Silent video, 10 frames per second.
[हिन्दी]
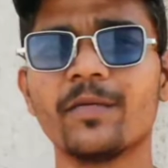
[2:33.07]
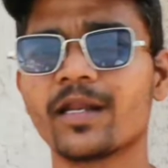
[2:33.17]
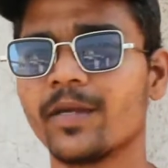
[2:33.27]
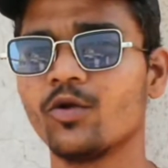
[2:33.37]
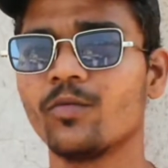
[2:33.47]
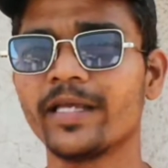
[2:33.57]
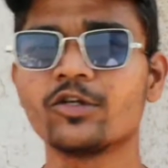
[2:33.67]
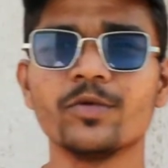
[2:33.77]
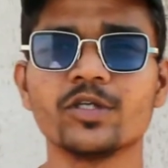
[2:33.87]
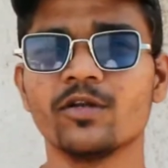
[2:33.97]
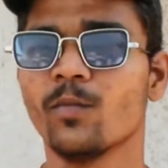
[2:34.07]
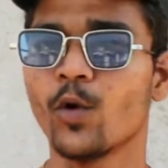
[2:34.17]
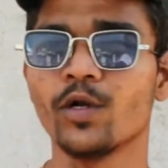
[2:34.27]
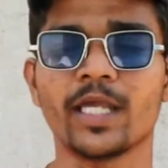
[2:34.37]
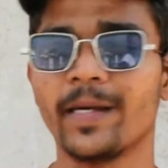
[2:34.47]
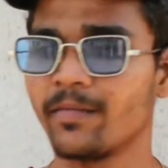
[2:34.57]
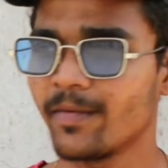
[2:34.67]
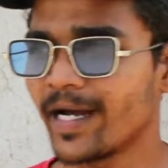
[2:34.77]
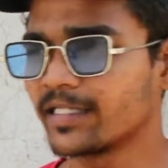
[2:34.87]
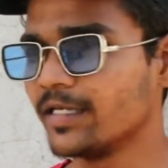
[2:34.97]
के बारे में नो मैस्ट्रोबिशन नो फोन के बारे
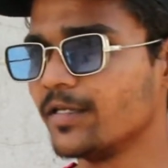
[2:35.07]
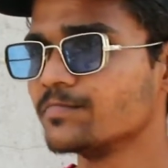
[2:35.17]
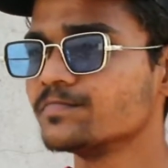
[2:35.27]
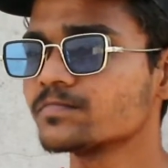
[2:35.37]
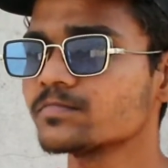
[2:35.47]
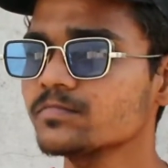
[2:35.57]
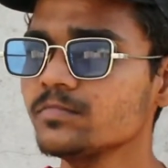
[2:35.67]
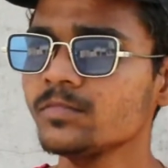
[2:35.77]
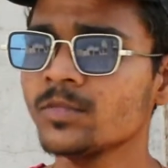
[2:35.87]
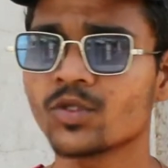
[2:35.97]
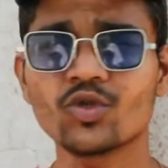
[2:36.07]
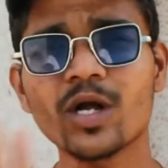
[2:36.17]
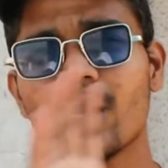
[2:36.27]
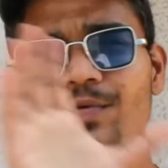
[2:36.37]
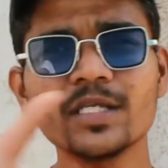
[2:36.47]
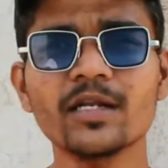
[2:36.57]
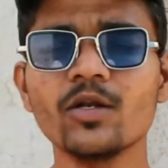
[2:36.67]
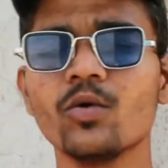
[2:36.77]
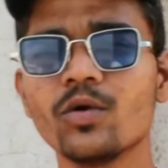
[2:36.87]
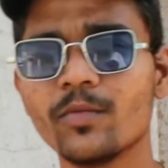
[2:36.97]
में बात की तो काफ़ी सारे
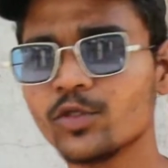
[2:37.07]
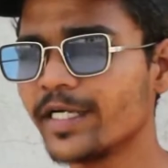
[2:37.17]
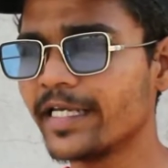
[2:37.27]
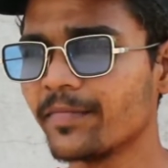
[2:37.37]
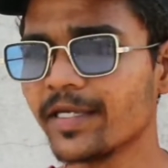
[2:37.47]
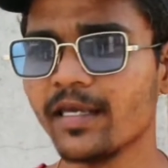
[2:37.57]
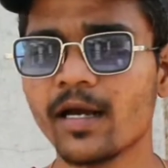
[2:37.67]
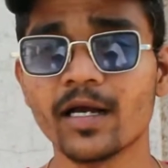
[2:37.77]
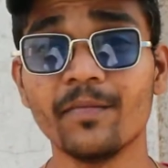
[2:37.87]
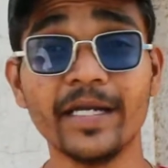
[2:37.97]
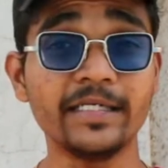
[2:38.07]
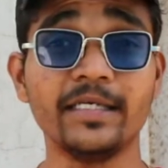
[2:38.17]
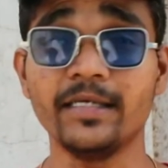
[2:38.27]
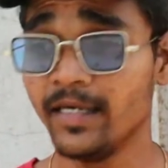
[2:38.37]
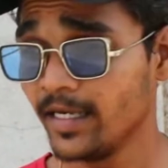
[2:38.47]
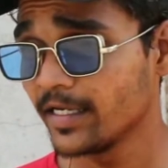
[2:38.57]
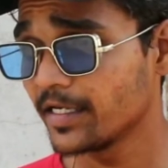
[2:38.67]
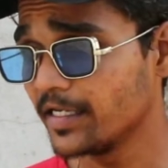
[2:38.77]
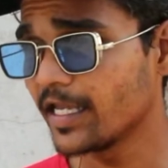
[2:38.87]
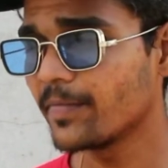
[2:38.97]
लोगों ने मुझे डीएम किया कमेंट की
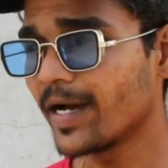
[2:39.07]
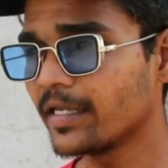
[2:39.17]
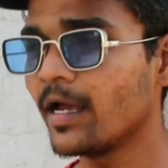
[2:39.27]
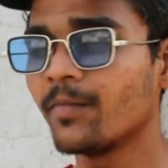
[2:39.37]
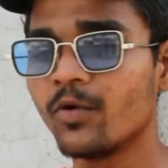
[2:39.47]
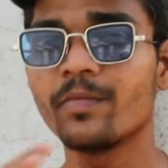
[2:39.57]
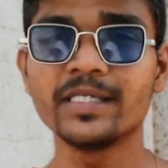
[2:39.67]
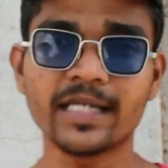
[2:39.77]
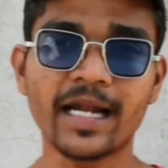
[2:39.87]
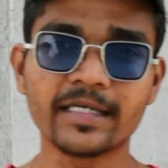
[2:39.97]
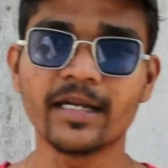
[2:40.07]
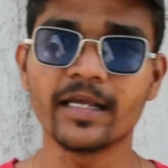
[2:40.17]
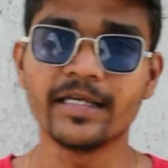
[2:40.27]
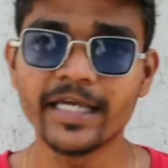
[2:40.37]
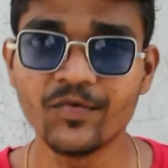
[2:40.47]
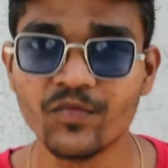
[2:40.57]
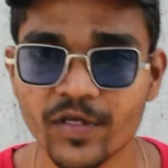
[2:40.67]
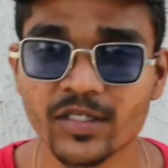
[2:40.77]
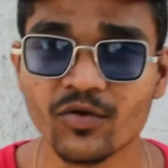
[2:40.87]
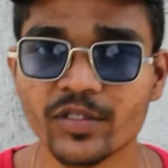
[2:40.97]
कि नहीं भाई हम लोग भी स्टार्ट करेंगे ये
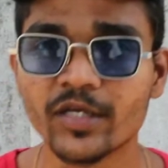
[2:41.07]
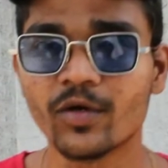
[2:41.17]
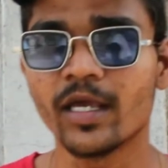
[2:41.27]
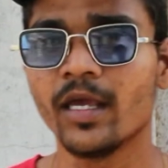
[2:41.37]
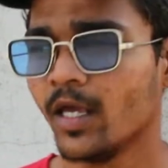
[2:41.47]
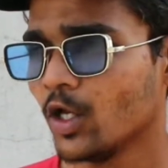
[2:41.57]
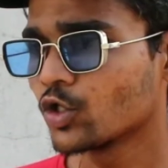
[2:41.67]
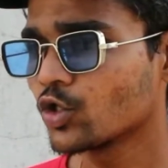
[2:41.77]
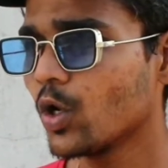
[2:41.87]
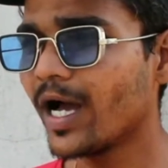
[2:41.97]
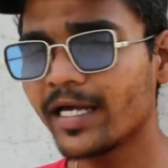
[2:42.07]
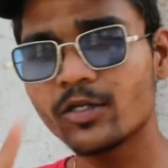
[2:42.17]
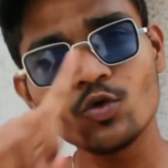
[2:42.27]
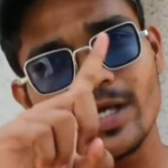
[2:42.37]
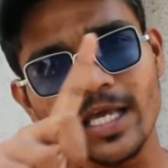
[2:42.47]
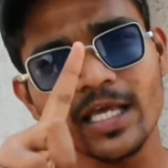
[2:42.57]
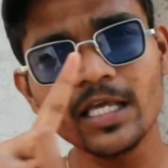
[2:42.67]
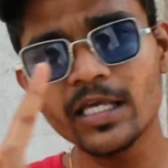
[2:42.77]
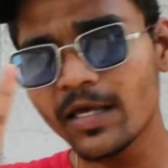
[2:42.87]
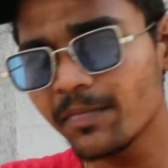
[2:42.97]
इन्फ्लुएंसर होती है ओके तो अगर तू एक
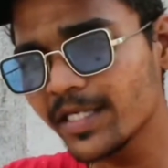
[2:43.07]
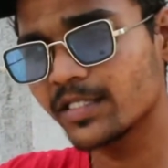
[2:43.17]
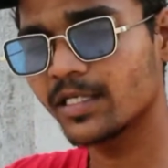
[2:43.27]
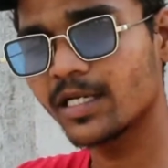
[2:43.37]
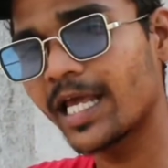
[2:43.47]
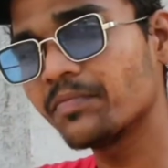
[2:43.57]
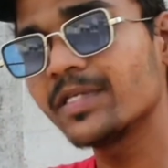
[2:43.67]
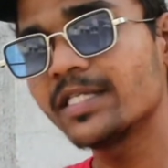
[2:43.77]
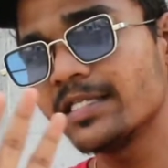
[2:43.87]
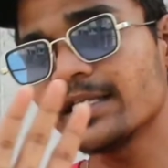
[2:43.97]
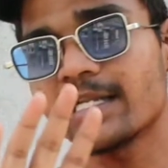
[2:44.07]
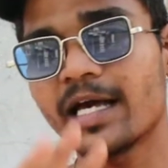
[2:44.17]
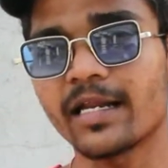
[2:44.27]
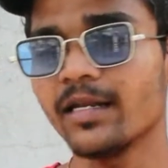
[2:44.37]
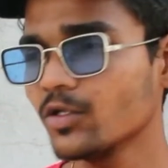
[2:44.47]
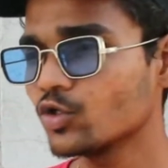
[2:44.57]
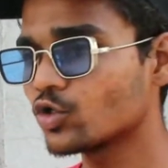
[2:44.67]
के भी लाइफ में चेंजेस ला रहा है ना